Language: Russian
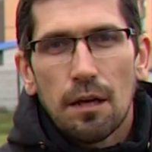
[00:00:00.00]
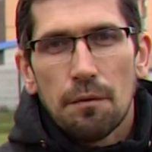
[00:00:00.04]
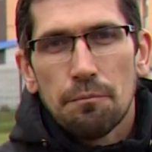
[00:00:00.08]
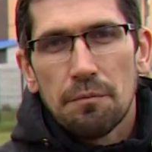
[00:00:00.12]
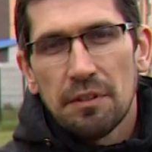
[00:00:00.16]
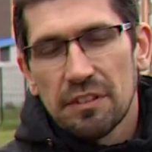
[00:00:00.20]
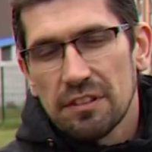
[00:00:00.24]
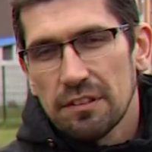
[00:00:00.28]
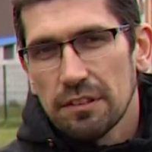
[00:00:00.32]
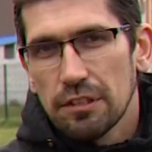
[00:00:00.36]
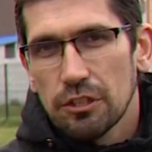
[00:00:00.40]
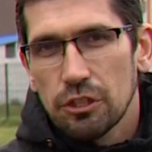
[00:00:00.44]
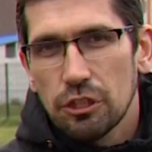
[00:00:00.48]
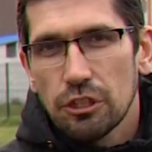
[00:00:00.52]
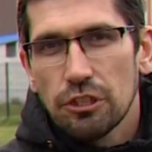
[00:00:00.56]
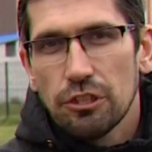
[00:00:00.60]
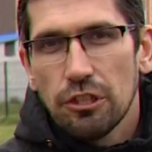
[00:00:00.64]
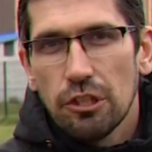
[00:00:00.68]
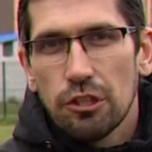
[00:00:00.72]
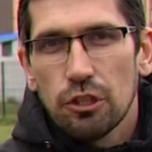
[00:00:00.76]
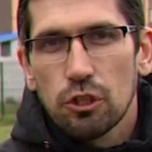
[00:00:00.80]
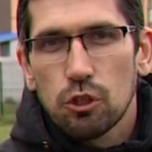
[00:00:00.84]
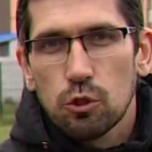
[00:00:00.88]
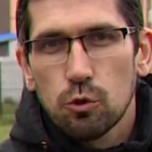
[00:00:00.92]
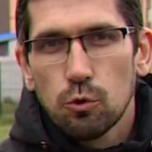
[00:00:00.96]
Местные
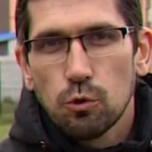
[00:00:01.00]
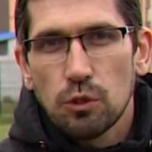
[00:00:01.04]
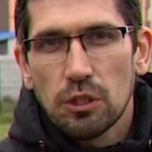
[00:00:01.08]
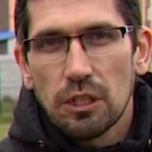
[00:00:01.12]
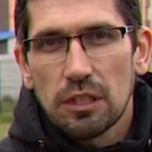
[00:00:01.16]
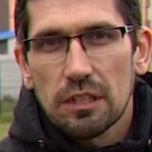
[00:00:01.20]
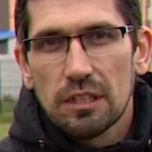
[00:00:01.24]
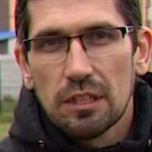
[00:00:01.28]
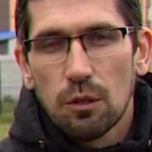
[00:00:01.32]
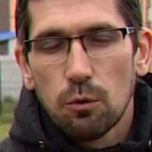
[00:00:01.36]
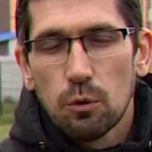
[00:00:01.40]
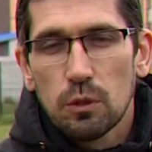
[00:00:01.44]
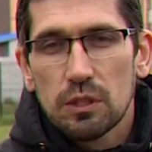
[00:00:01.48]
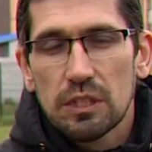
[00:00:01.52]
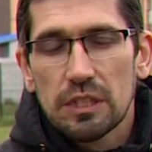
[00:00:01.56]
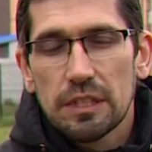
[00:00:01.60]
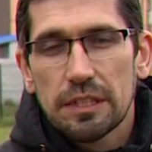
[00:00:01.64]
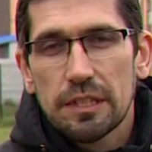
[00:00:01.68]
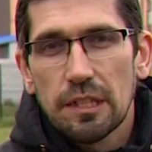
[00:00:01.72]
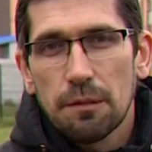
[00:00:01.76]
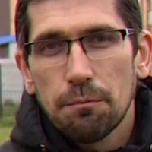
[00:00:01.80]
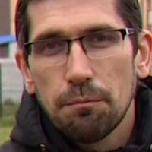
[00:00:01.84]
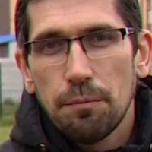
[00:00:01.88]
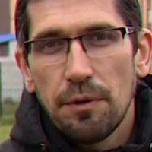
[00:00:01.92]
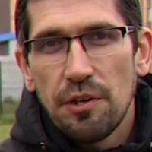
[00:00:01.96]
жители шутят, на улице
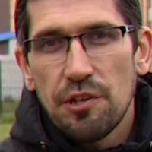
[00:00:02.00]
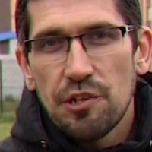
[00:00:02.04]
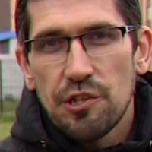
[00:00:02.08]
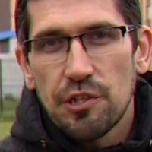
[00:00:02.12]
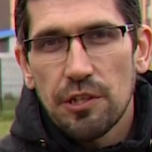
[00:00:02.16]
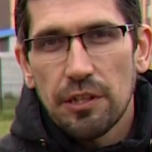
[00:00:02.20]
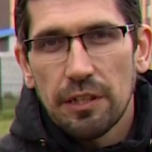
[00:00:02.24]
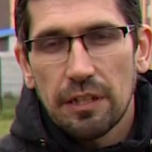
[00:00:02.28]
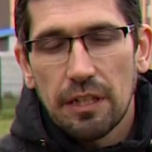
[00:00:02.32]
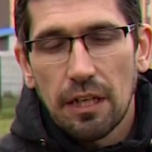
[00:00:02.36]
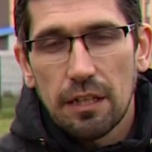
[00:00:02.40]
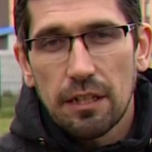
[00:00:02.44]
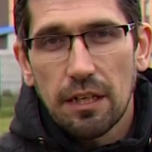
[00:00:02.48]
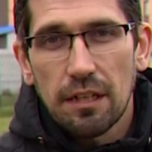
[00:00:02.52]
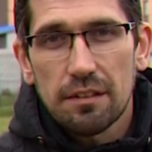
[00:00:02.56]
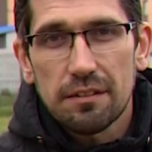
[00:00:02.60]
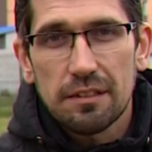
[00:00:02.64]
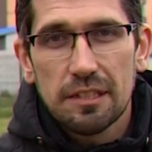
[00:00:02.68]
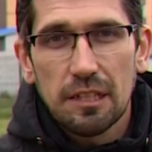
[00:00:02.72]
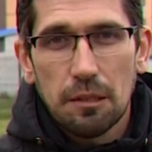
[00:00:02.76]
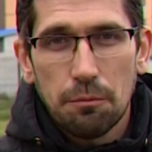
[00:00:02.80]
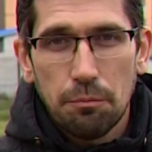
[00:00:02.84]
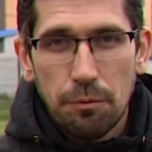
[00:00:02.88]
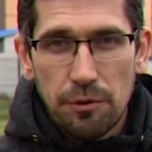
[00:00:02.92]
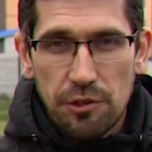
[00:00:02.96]
Кирпичной как раз
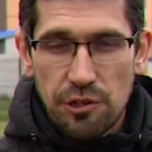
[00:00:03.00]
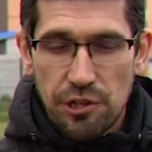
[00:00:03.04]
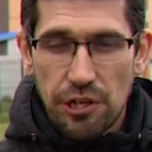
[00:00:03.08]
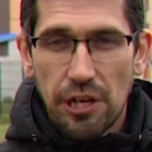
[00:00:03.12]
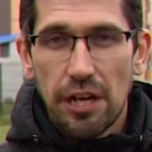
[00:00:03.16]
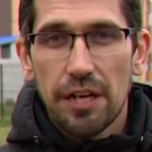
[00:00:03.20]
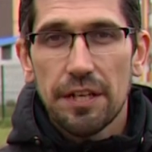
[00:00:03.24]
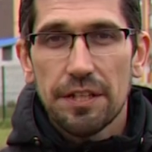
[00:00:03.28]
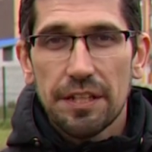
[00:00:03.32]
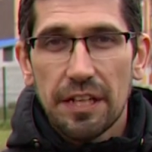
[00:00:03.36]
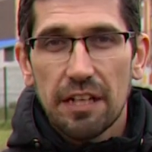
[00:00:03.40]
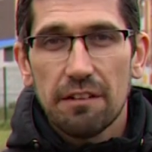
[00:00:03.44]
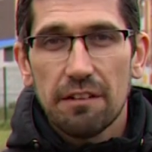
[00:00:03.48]
кирпича и не